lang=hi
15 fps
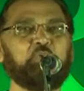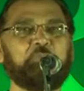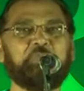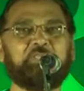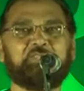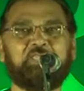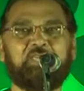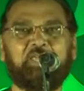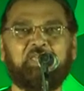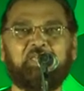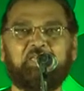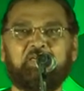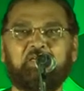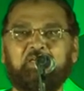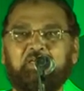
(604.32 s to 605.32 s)
हुए मिलते हैं
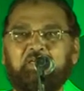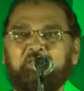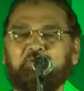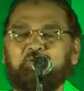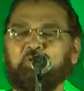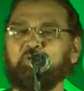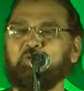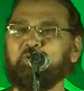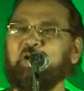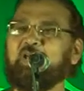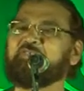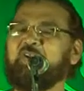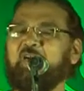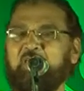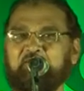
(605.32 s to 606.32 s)
तो
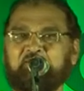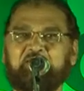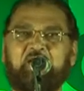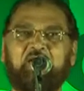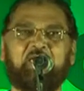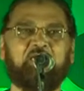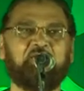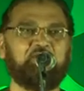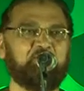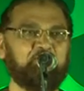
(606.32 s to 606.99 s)
अच्छा लगता है